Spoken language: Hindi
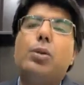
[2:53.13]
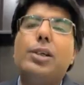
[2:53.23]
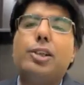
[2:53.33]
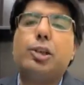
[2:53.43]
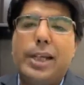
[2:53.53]

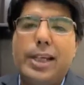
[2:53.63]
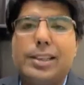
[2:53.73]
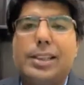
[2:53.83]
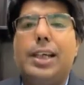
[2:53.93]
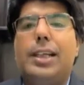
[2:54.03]
तो इस
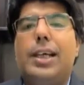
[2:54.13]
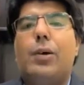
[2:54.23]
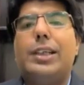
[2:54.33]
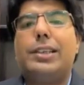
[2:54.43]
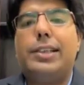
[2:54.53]
स्पेस के लिए
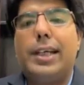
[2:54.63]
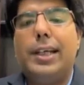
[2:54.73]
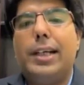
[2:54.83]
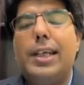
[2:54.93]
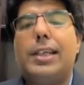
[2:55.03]
और इस
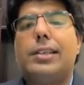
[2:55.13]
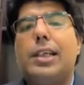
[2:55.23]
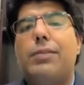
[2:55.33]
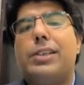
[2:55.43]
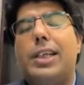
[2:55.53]
डिग्निटी इन
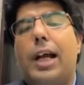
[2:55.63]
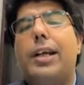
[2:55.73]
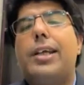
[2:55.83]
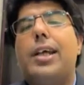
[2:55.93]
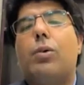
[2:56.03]
सर्विस के
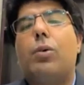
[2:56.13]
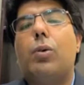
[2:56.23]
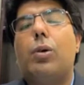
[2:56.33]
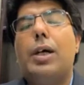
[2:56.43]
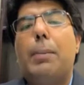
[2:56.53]
आइडिया को
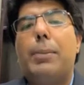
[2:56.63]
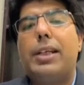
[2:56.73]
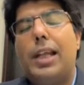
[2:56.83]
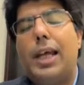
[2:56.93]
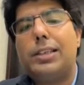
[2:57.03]

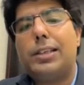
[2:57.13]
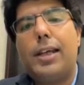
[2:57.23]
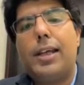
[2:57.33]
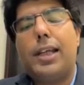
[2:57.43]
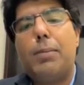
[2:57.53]
मटेरियलाइज
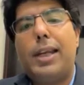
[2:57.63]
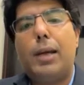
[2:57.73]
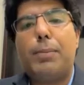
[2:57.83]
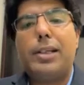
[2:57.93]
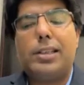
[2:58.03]
करने के लिए
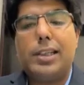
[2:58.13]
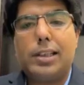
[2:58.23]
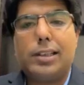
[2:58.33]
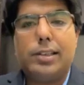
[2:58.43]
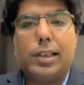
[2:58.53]
मैंने अपनी
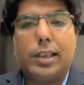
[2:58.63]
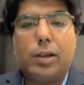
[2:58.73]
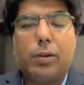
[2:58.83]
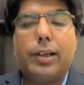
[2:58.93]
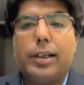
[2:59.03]
सीएसएस की
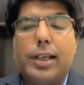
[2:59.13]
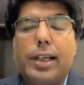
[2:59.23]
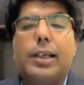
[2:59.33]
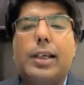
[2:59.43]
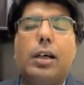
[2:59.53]
जर्नी को
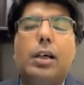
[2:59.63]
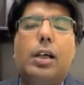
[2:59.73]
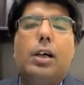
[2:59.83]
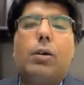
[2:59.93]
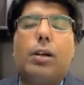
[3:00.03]
अंडरटेक किया
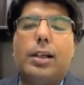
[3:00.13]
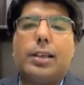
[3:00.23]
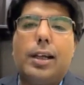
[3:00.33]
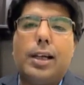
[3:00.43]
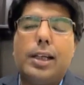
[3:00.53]
और अल्लाह
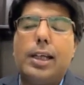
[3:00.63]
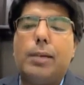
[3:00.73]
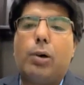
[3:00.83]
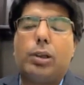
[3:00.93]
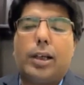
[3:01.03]
ताला ने
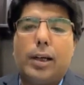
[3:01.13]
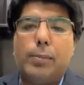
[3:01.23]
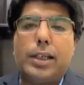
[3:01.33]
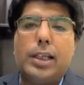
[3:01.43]
बहुत कर्म